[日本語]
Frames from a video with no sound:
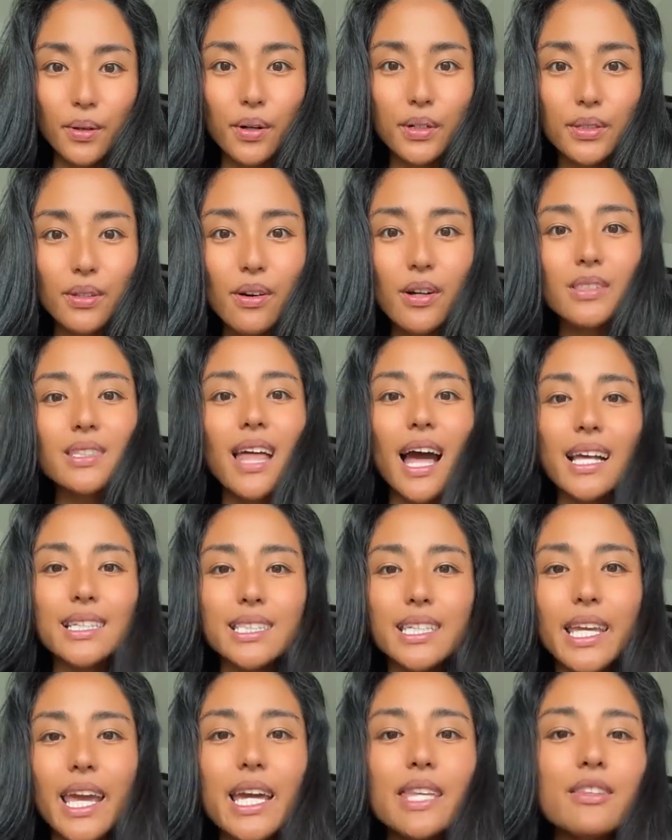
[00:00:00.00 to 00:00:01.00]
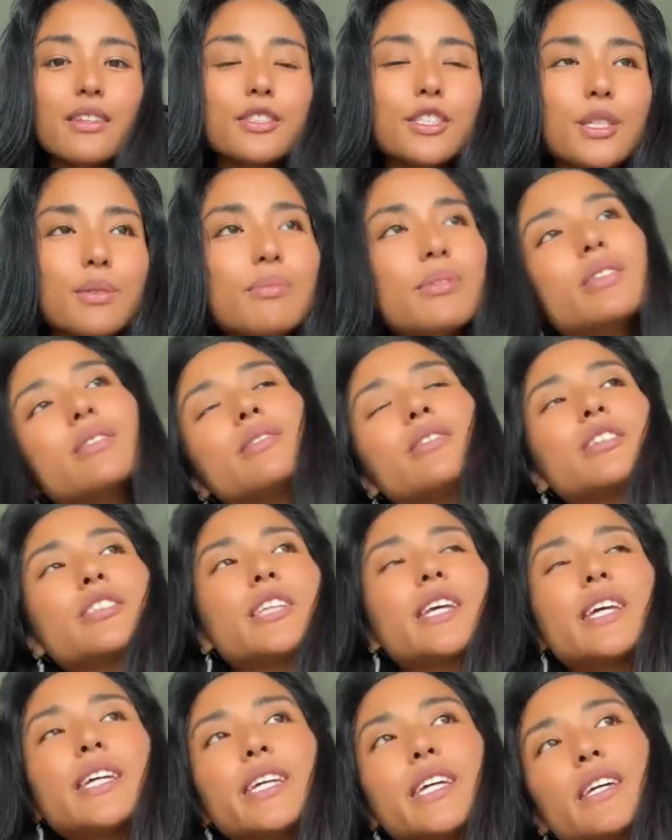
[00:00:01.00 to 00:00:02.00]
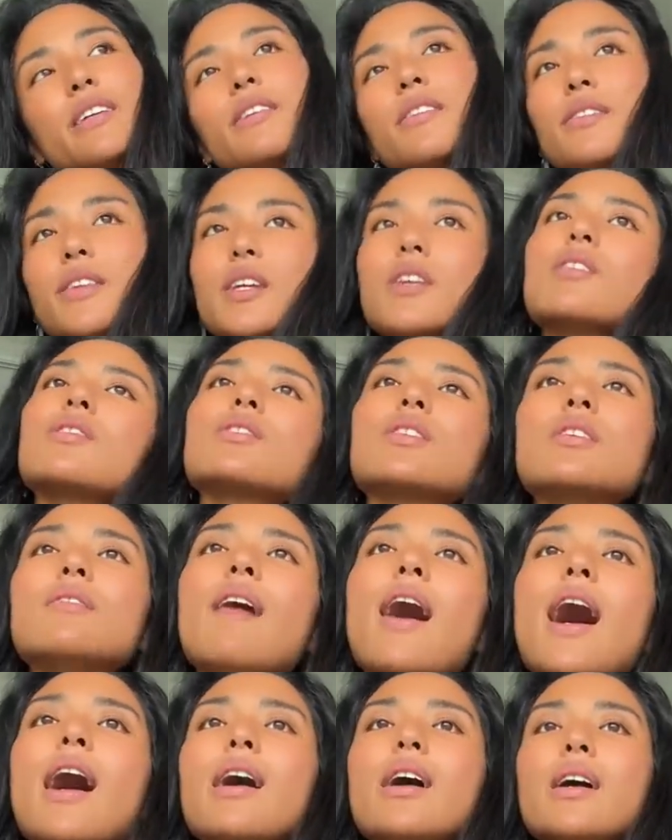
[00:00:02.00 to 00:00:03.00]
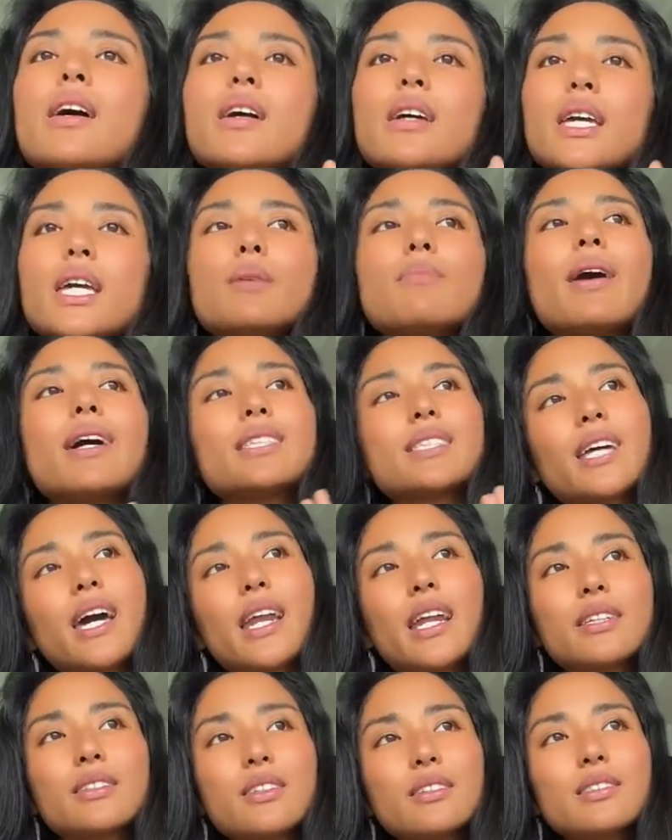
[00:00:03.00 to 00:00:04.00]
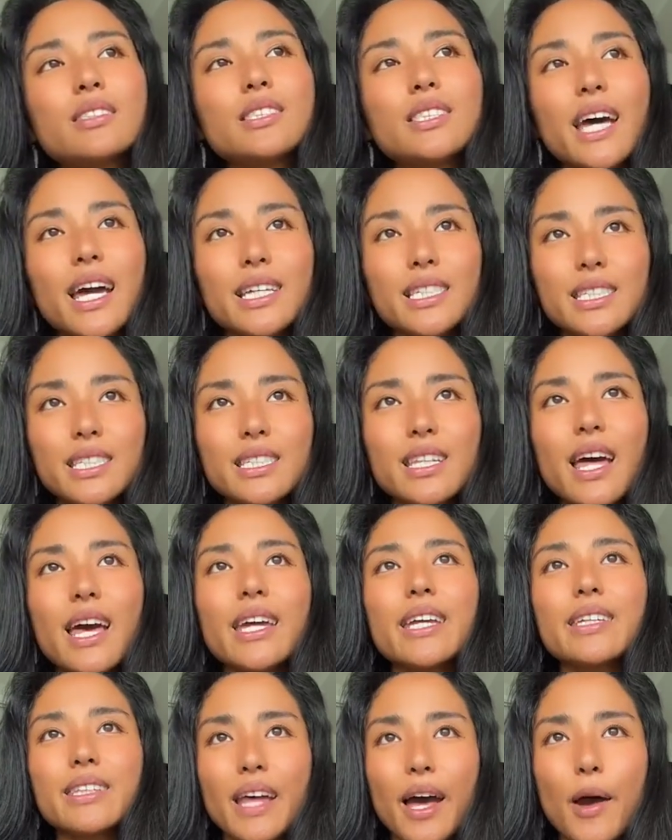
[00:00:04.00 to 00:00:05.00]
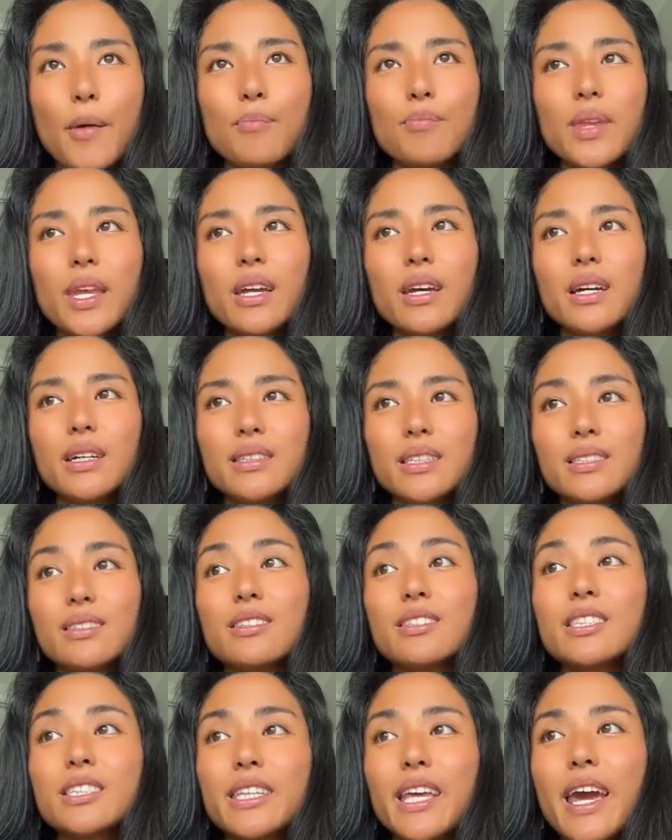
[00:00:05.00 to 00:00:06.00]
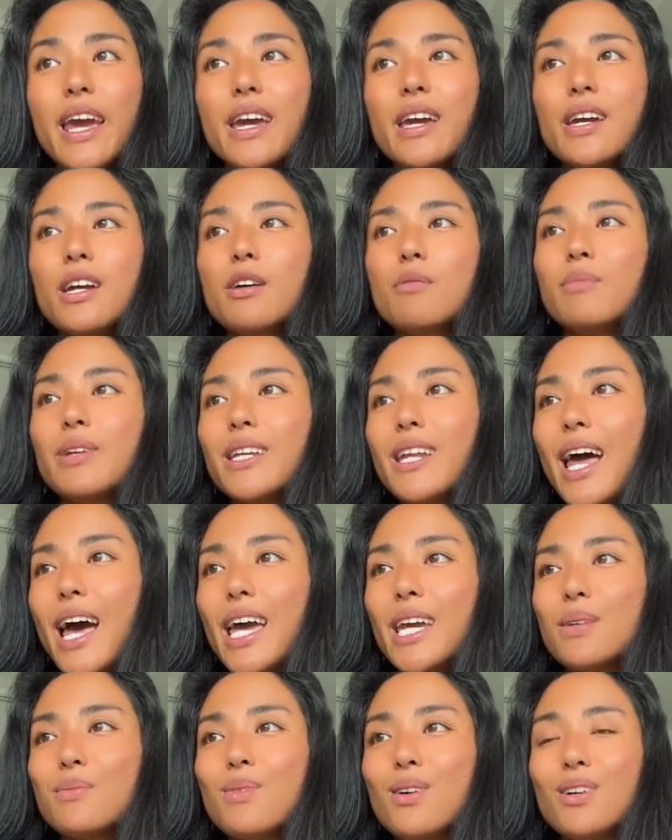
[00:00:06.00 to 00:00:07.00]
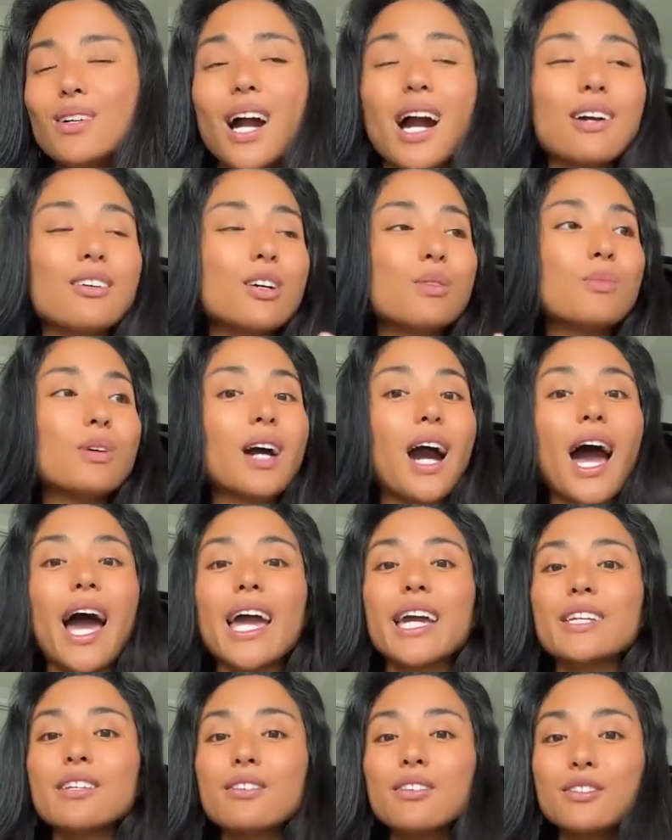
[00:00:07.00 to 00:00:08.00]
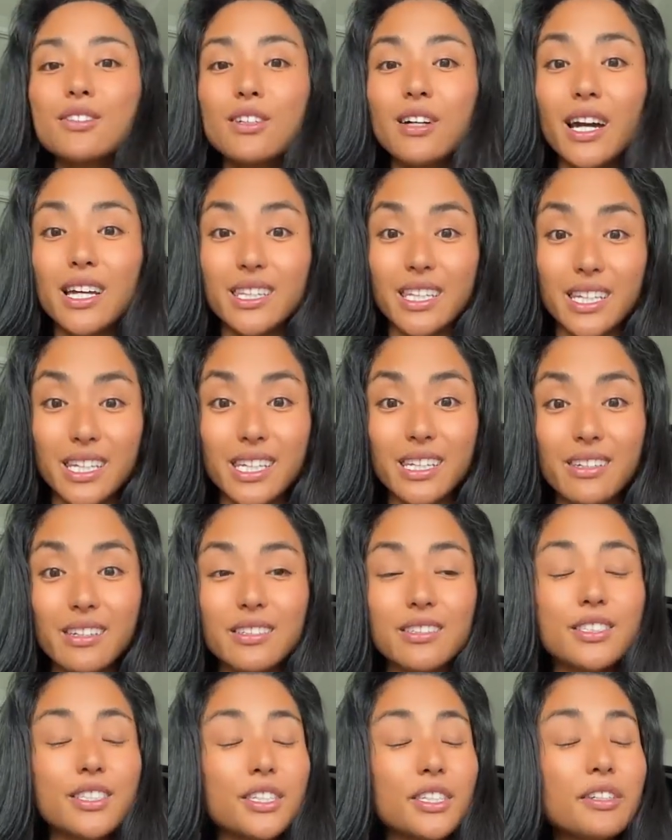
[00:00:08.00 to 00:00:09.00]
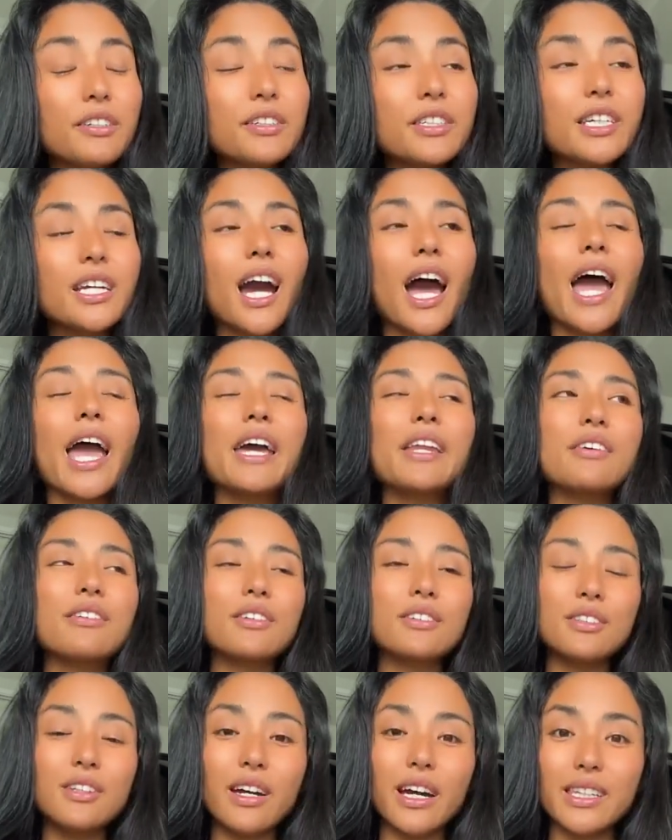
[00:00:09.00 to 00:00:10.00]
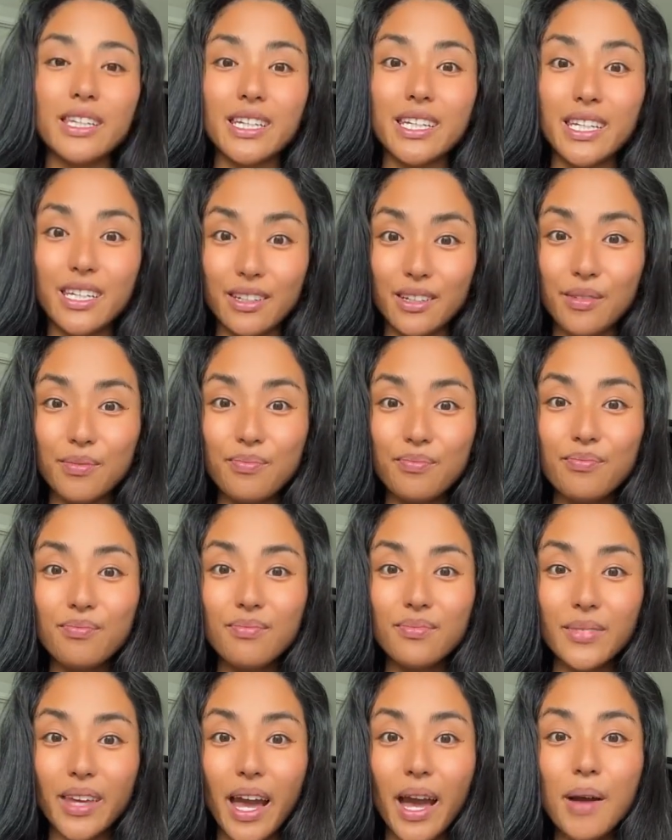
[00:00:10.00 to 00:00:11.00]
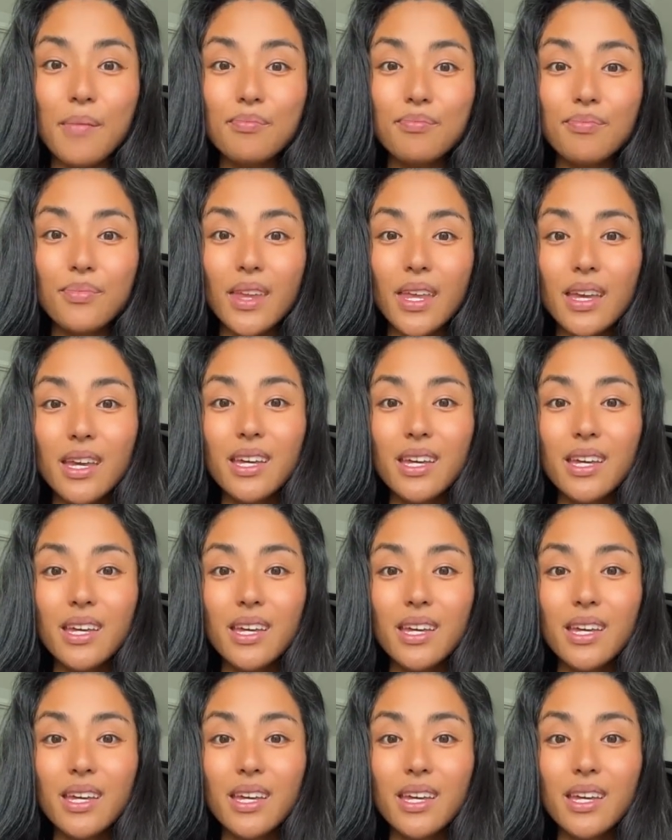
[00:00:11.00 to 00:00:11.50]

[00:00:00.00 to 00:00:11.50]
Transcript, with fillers: この多次元の自分として生きるっていうことは、今しから存在しないんだ。で、そして、未来も過去も変えることができる。自由に変えることができる。いや。